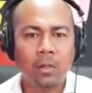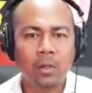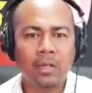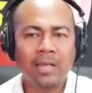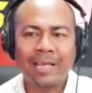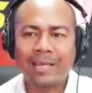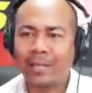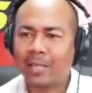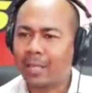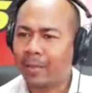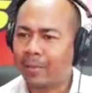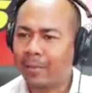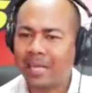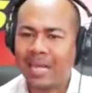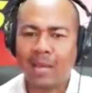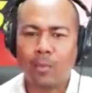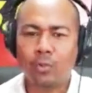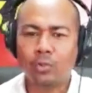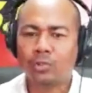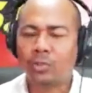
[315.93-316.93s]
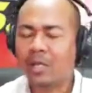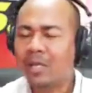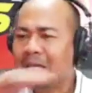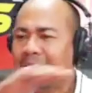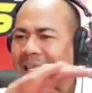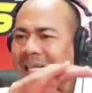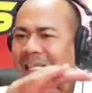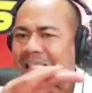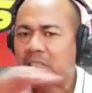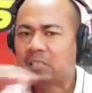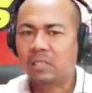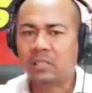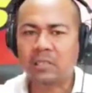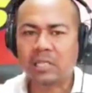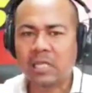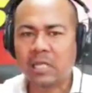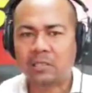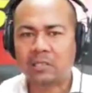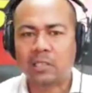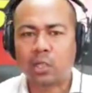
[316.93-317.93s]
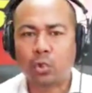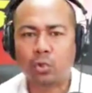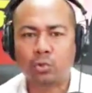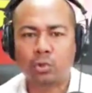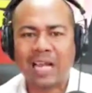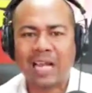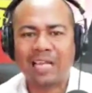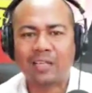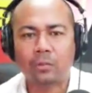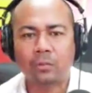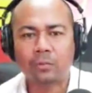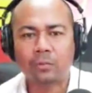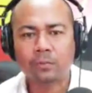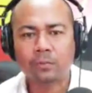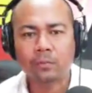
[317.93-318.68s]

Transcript: que deberíamos rescindir ese contrato